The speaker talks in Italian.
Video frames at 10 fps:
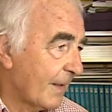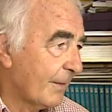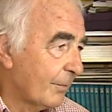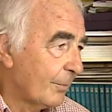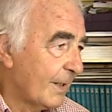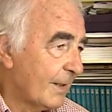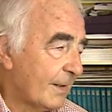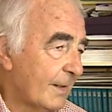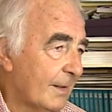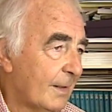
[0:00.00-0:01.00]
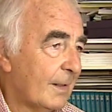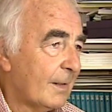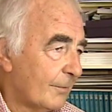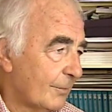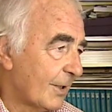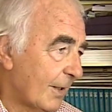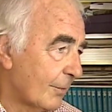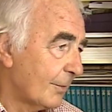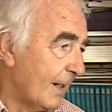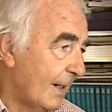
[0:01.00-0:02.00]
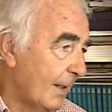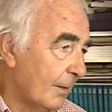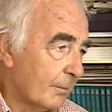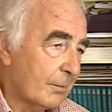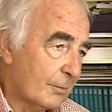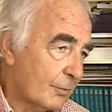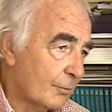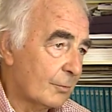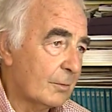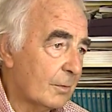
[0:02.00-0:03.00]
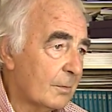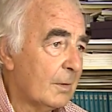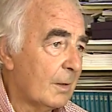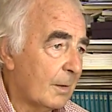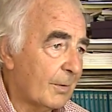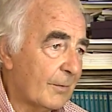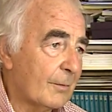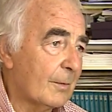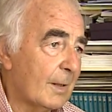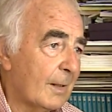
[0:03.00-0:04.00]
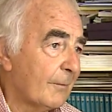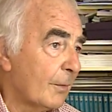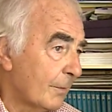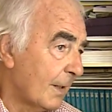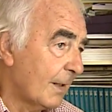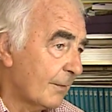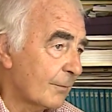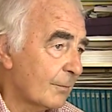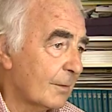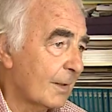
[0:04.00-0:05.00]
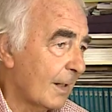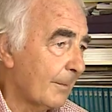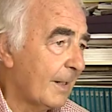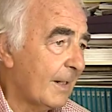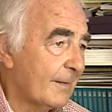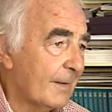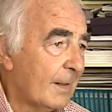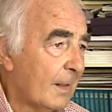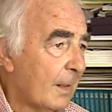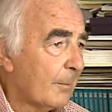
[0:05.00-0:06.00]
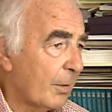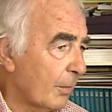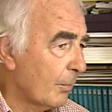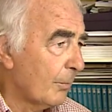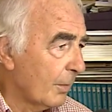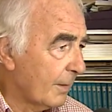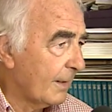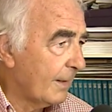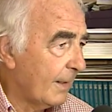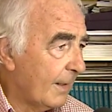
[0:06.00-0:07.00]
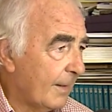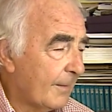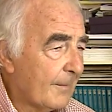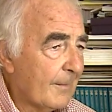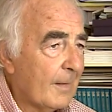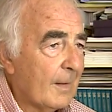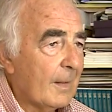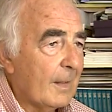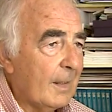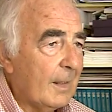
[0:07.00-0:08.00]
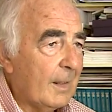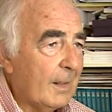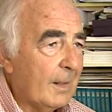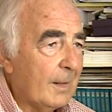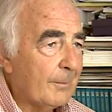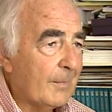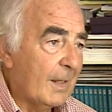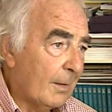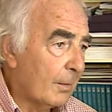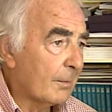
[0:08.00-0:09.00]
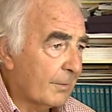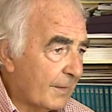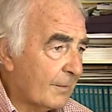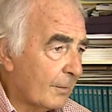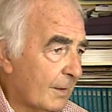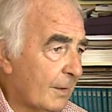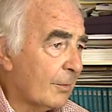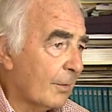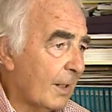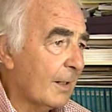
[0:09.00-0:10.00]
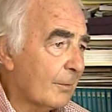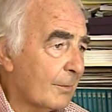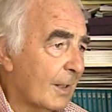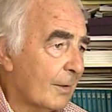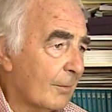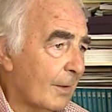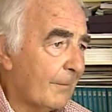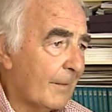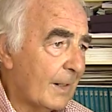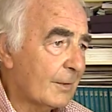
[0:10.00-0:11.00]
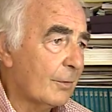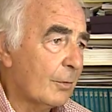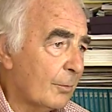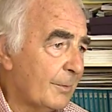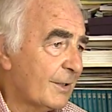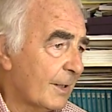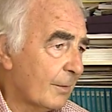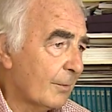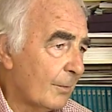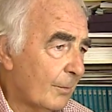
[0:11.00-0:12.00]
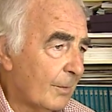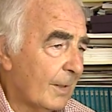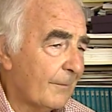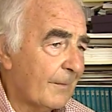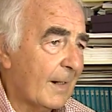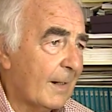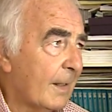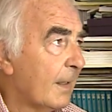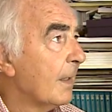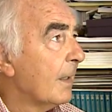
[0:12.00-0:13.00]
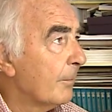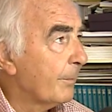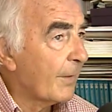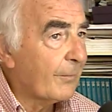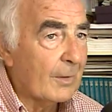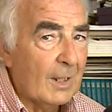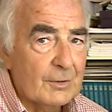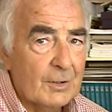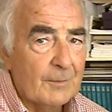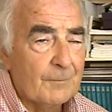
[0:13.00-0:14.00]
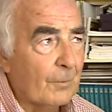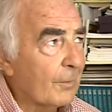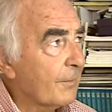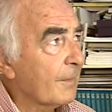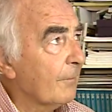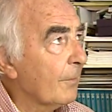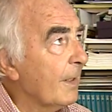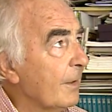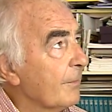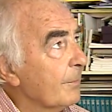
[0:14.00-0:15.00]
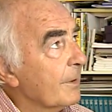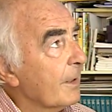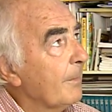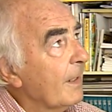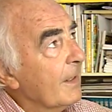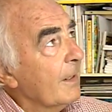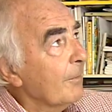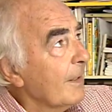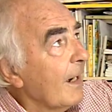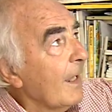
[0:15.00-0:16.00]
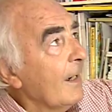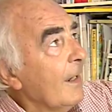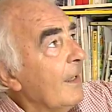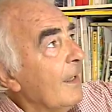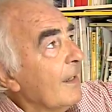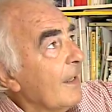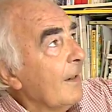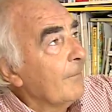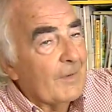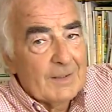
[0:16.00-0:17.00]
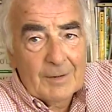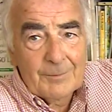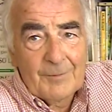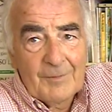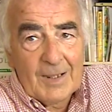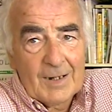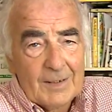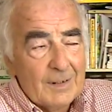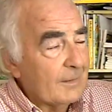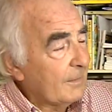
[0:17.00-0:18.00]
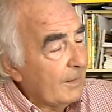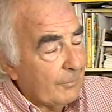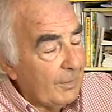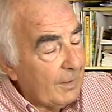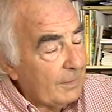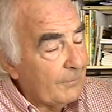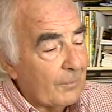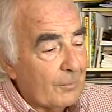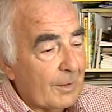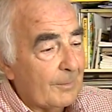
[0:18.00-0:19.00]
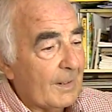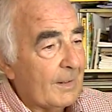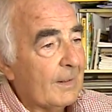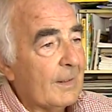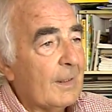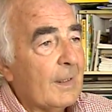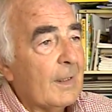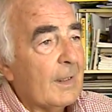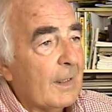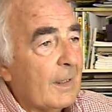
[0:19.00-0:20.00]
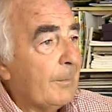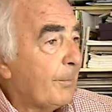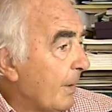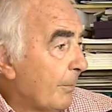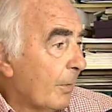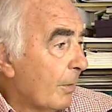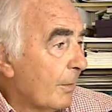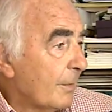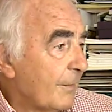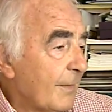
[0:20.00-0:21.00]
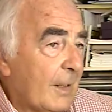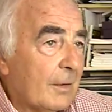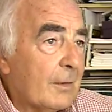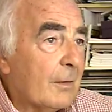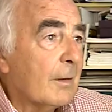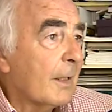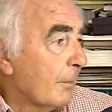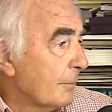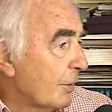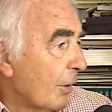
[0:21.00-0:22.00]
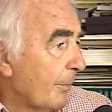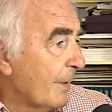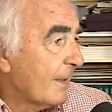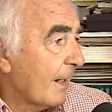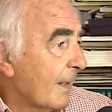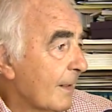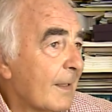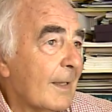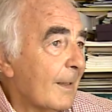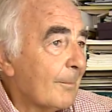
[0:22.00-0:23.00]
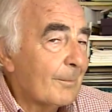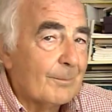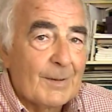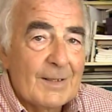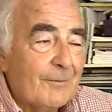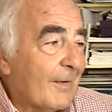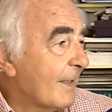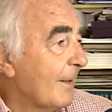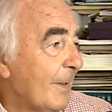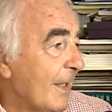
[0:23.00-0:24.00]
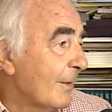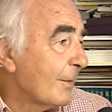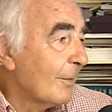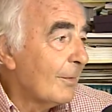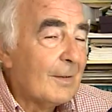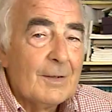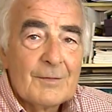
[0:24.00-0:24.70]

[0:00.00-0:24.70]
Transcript: a fare fumetti, un certo De Leo, conosciuto, una persona venuta dal sud, calabrese, però con molte idee Ehm, e, e eh, questo editore era in contatto con la Francia, avevo cominciato con lui a fare un personaggio che forse volendo si potrebbe anche inquadrare, che è il fantasma verde, è qui di fronte a me. E il primo disegno, io ero un geometra che per divertimento